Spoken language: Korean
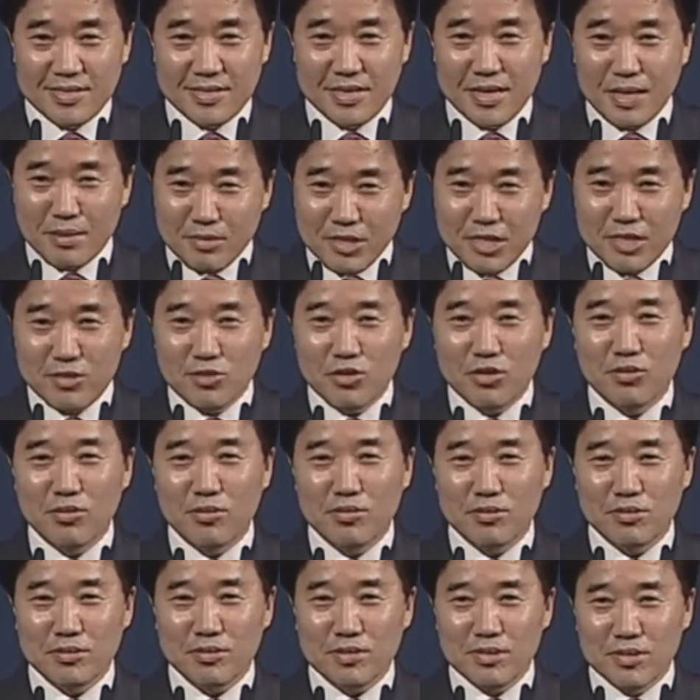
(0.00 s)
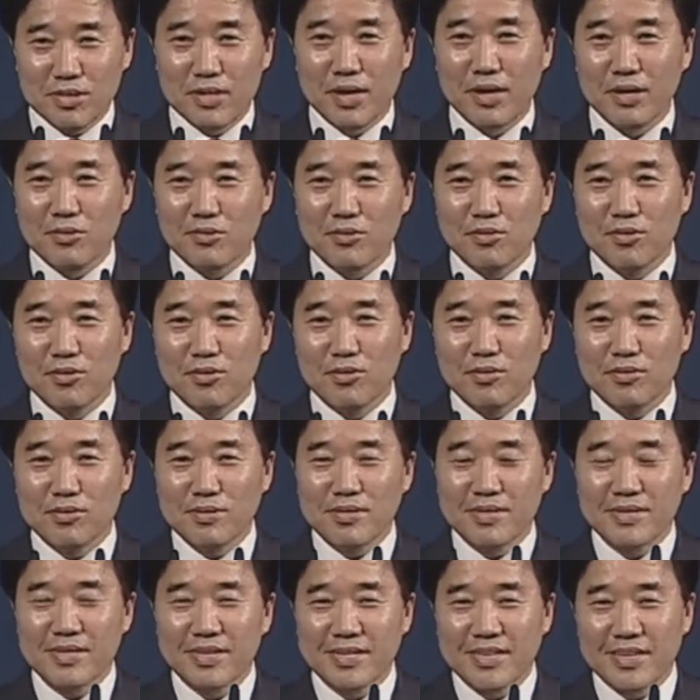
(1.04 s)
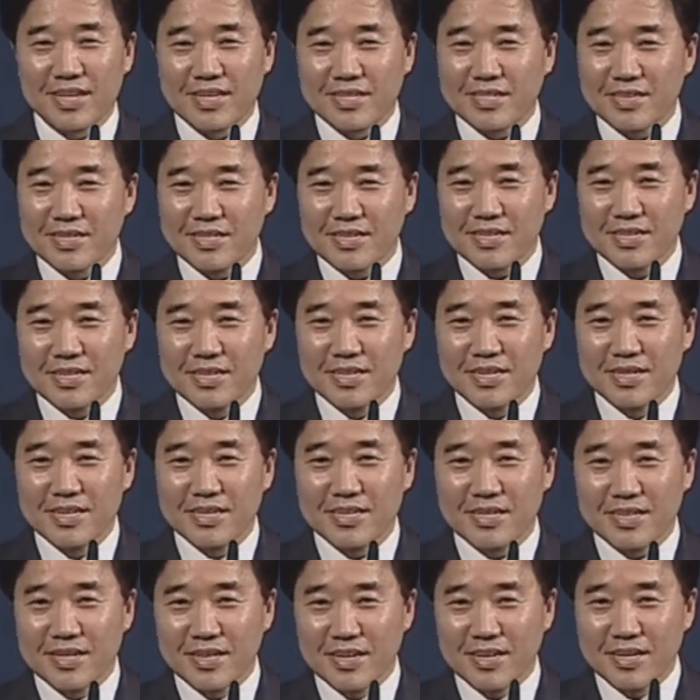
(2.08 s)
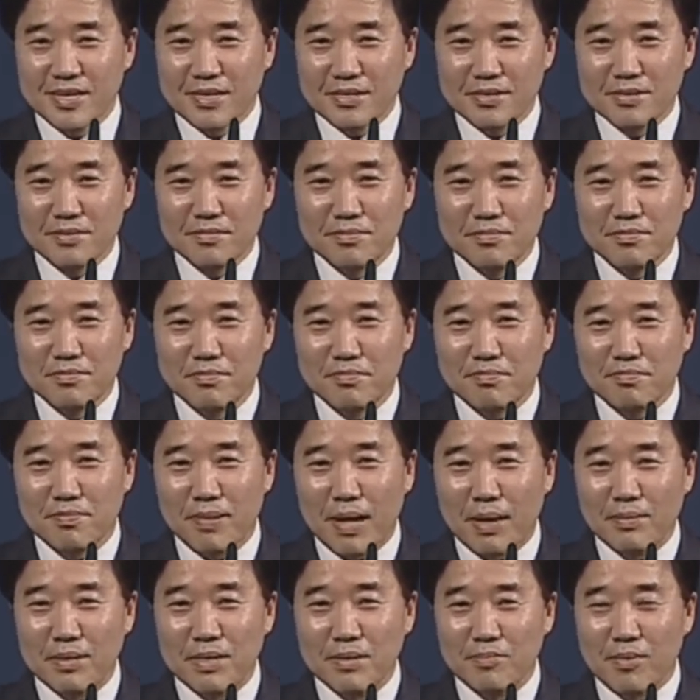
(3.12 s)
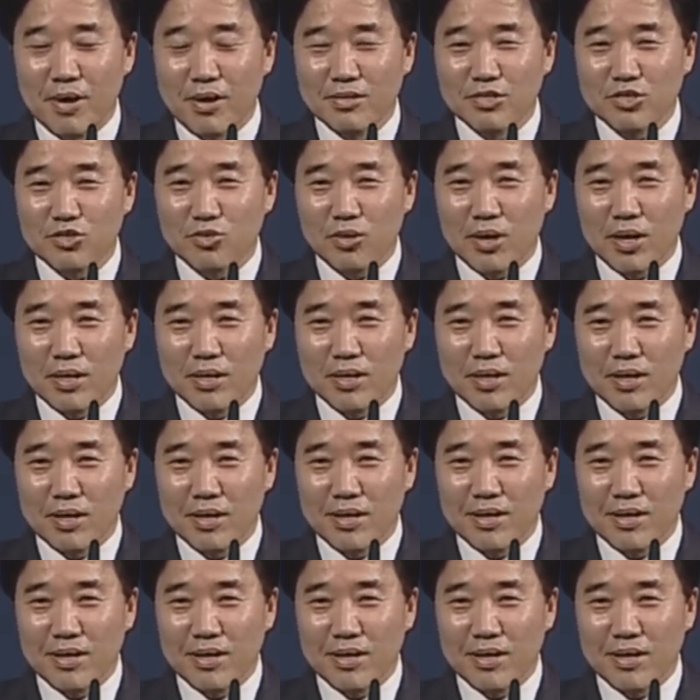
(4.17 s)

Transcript: 껍질도 들어 있고 그래서 영 밥을 먹을 수가